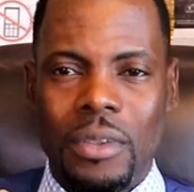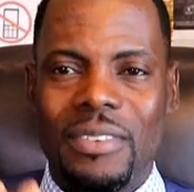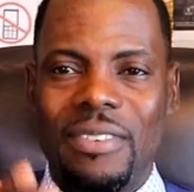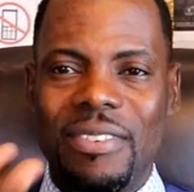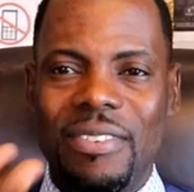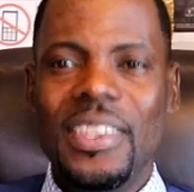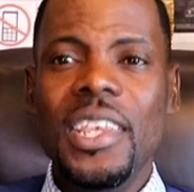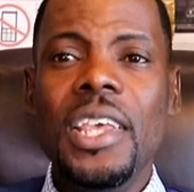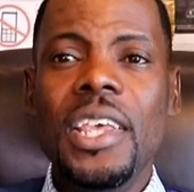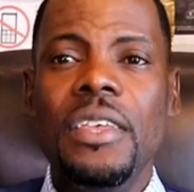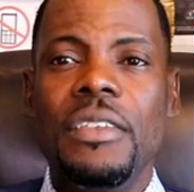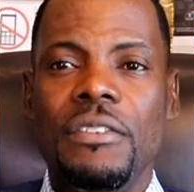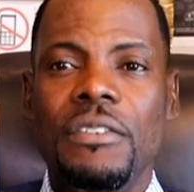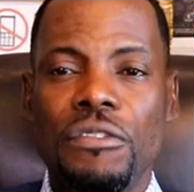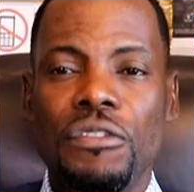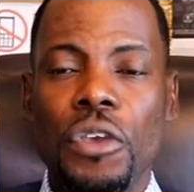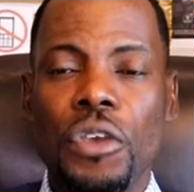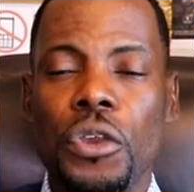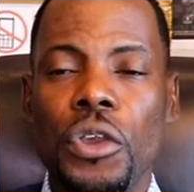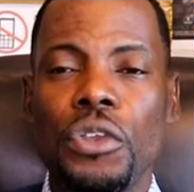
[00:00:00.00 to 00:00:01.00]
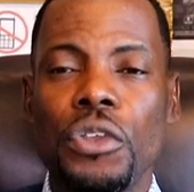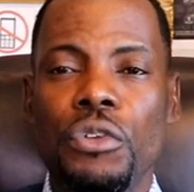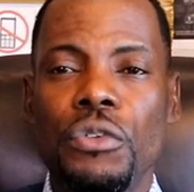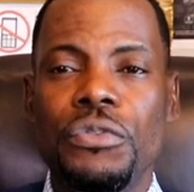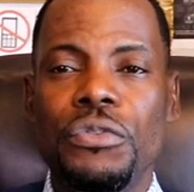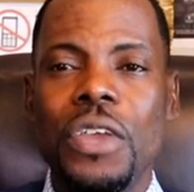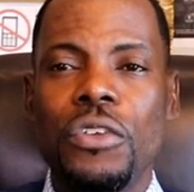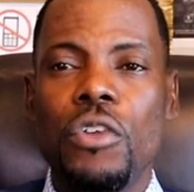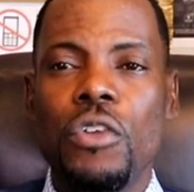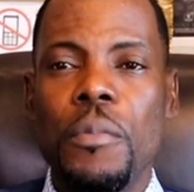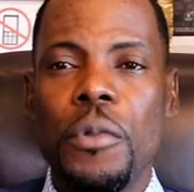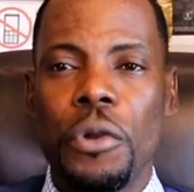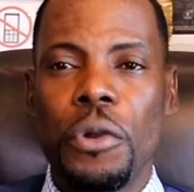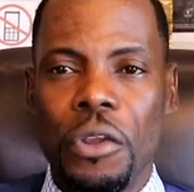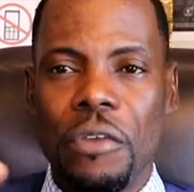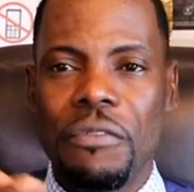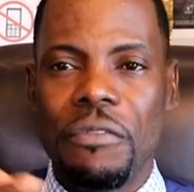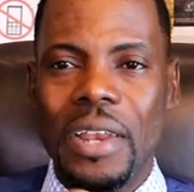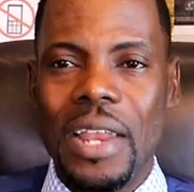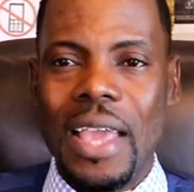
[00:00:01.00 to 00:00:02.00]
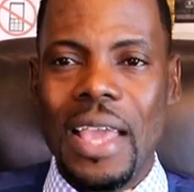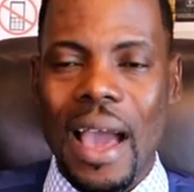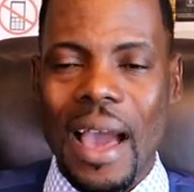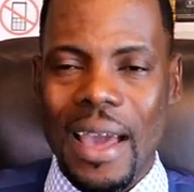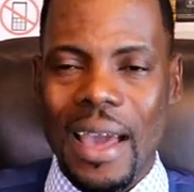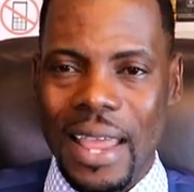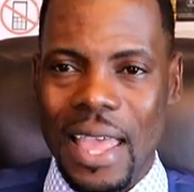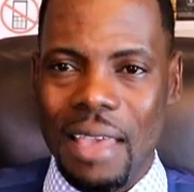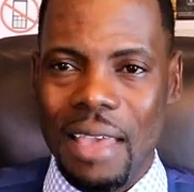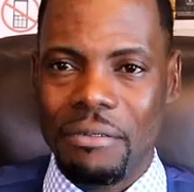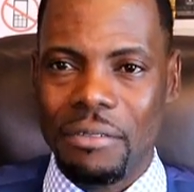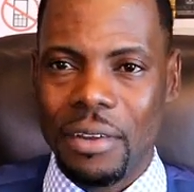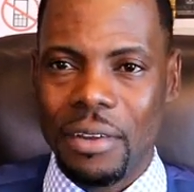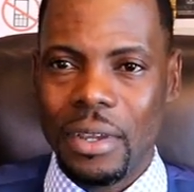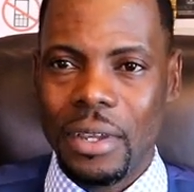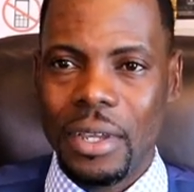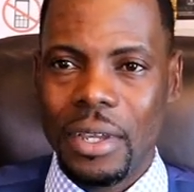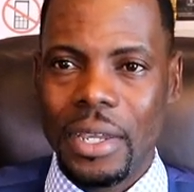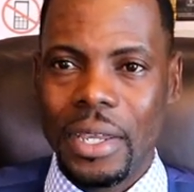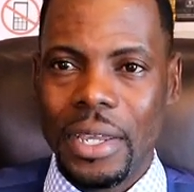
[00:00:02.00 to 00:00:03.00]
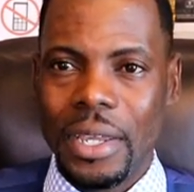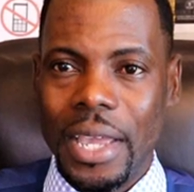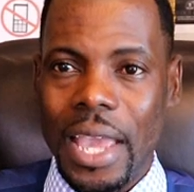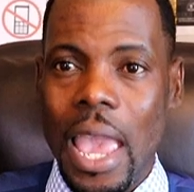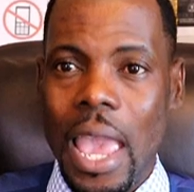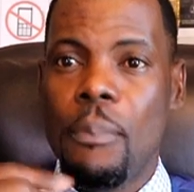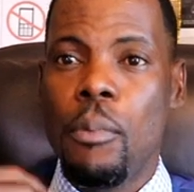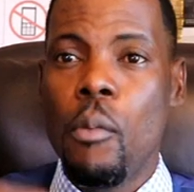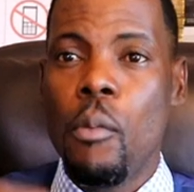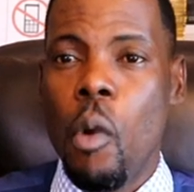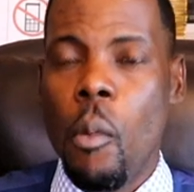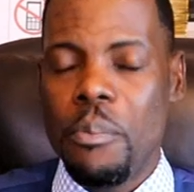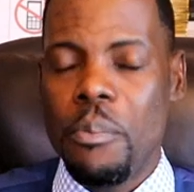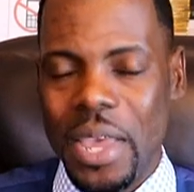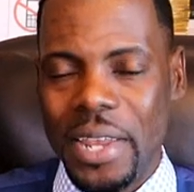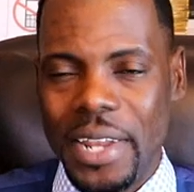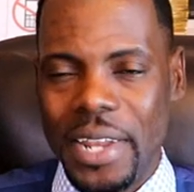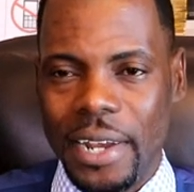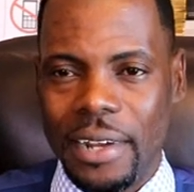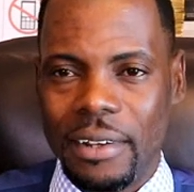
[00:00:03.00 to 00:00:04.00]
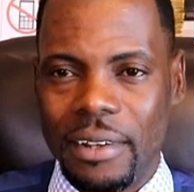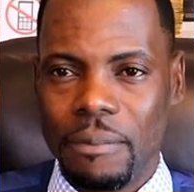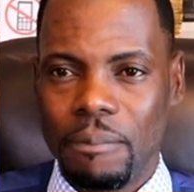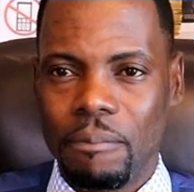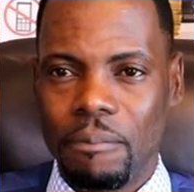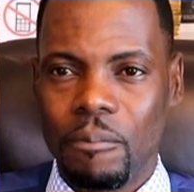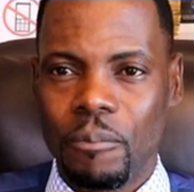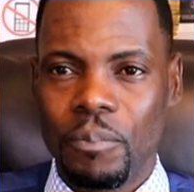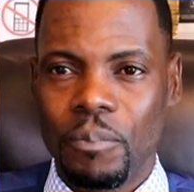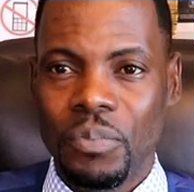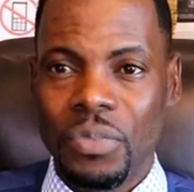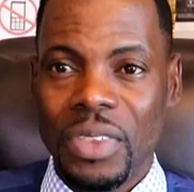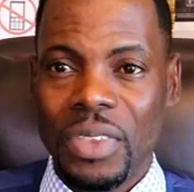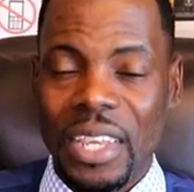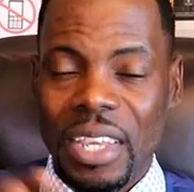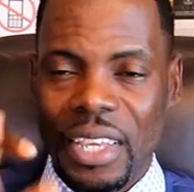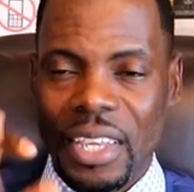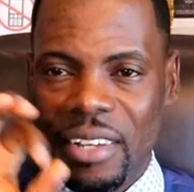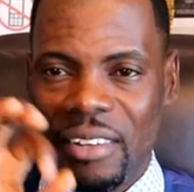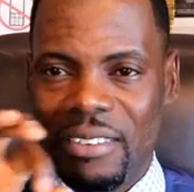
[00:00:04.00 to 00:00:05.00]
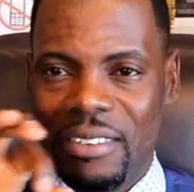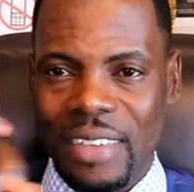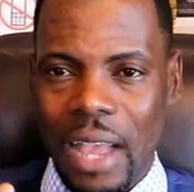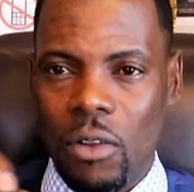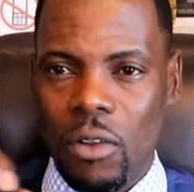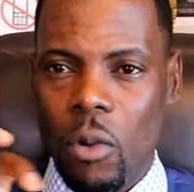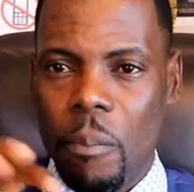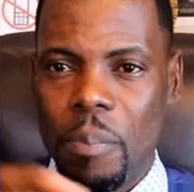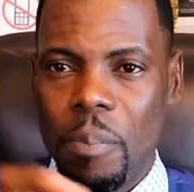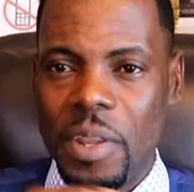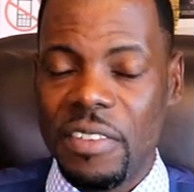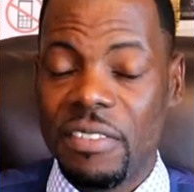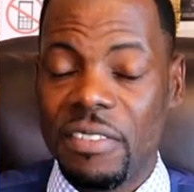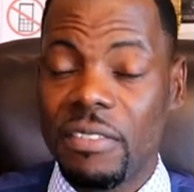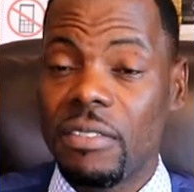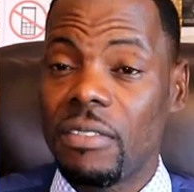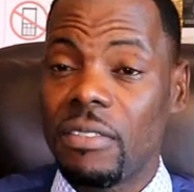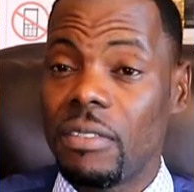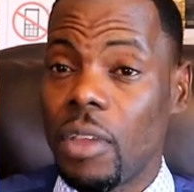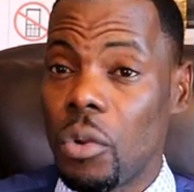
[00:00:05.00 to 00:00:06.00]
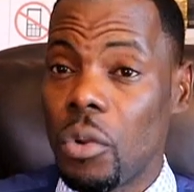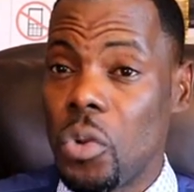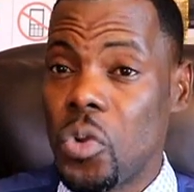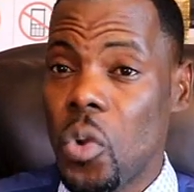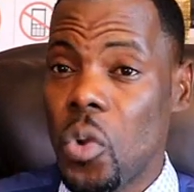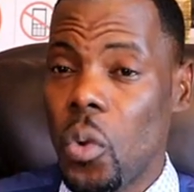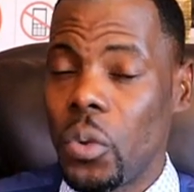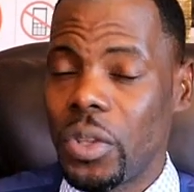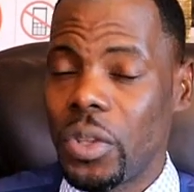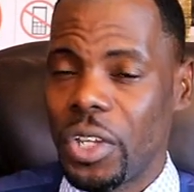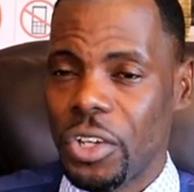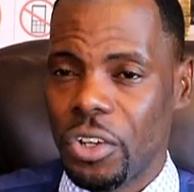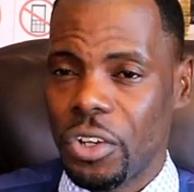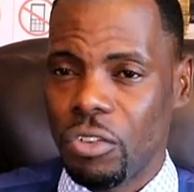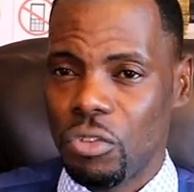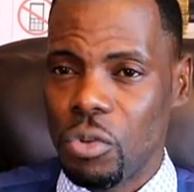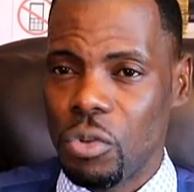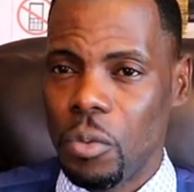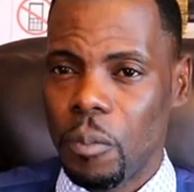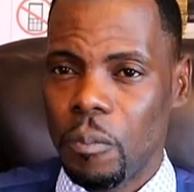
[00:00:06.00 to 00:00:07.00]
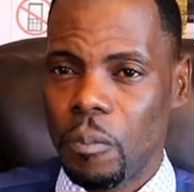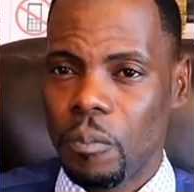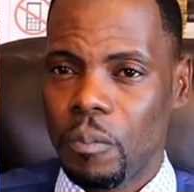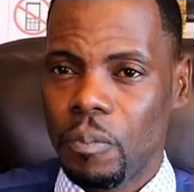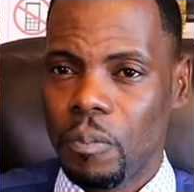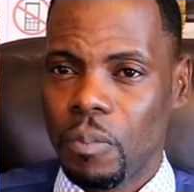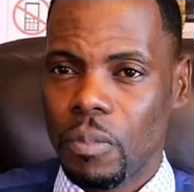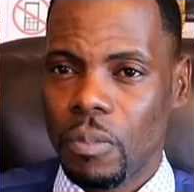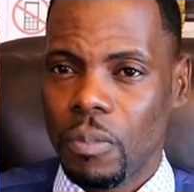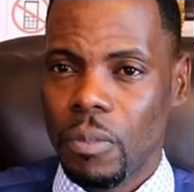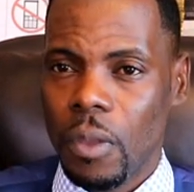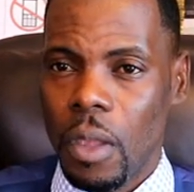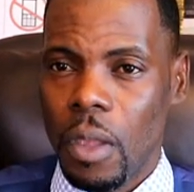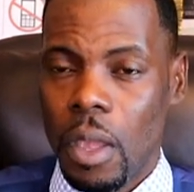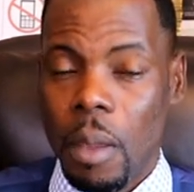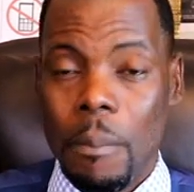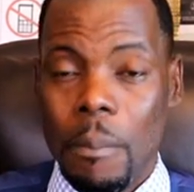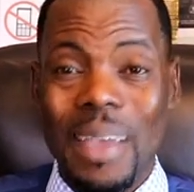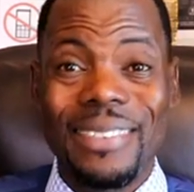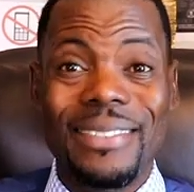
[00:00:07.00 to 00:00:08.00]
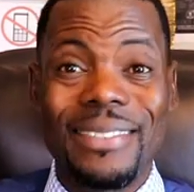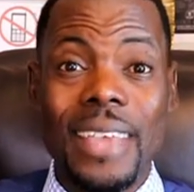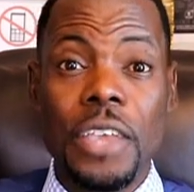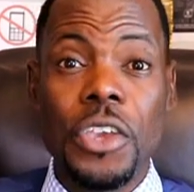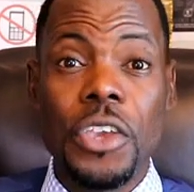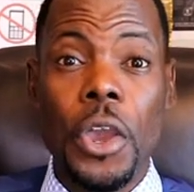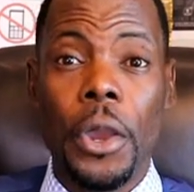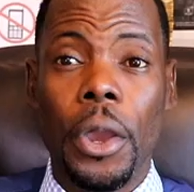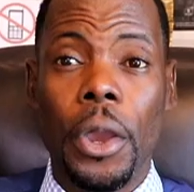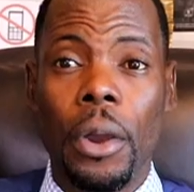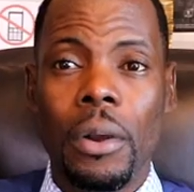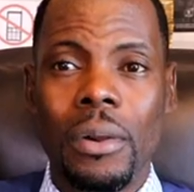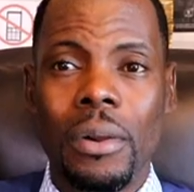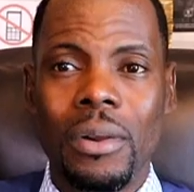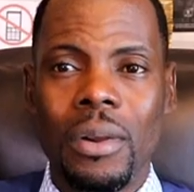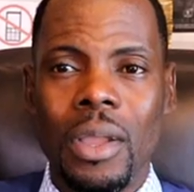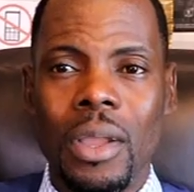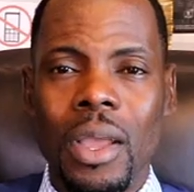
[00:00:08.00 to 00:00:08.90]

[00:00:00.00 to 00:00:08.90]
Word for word: si ce que tu viens de me révéler en rêve est pour mon bien-être, qu'il s'accomplisse dans le nom de Jésus. Mais Seigneur,